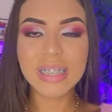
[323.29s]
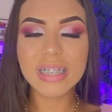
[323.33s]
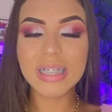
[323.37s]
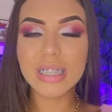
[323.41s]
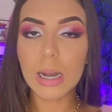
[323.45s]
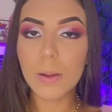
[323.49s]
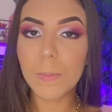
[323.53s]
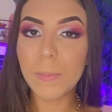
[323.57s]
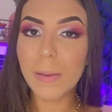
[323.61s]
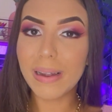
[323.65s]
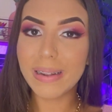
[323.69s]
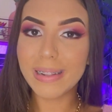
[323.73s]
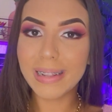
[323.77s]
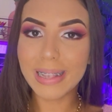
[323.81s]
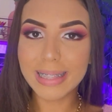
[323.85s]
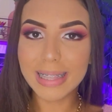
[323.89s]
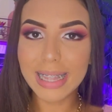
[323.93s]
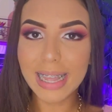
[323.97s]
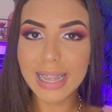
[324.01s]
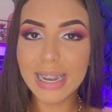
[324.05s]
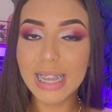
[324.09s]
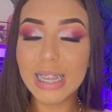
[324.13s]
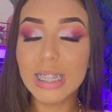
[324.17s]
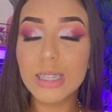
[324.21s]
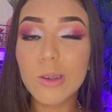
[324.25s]
esse trabalho na
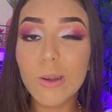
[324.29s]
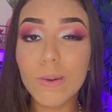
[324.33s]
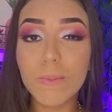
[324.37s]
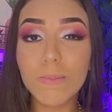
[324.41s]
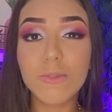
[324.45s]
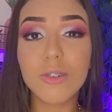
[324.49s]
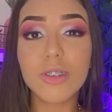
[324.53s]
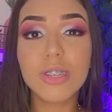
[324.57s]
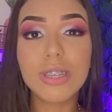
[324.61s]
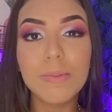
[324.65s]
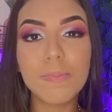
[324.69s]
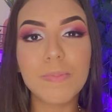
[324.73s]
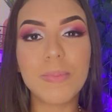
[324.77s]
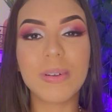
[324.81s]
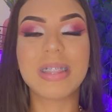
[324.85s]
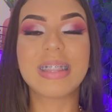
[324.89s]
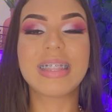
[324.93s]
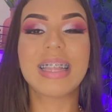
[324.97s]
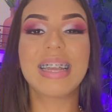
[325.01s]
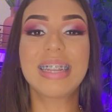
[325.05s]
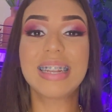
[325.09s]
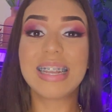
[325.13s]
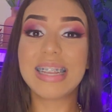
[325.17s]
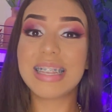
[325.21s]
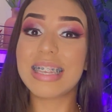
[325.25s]
internet e como você pode
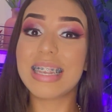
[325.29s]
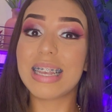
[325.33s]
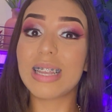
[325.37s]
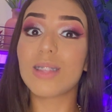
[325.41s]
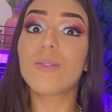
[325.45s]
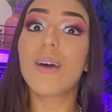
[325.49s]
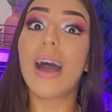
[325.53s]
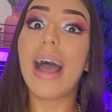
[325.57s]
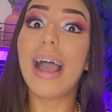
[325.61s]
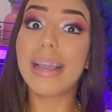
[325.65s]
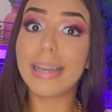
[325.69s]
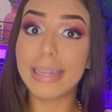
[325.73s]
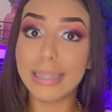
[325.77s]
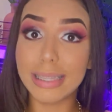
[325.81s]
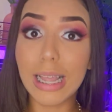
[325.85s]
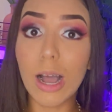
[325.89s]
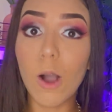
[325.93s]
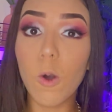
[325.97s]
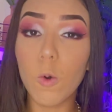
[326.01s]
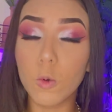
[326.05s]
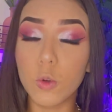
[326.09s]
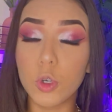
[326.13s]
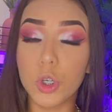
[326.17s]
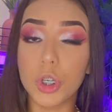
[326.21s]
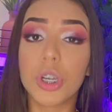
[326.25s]
estar tá iniciando a
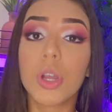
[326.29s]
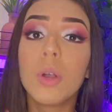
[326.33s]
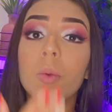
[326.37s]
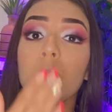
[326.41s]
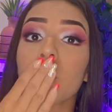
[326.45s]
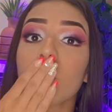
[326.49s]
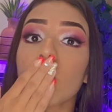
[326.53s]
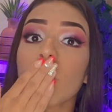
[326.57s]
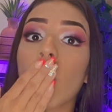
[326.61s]
AIDA hoje.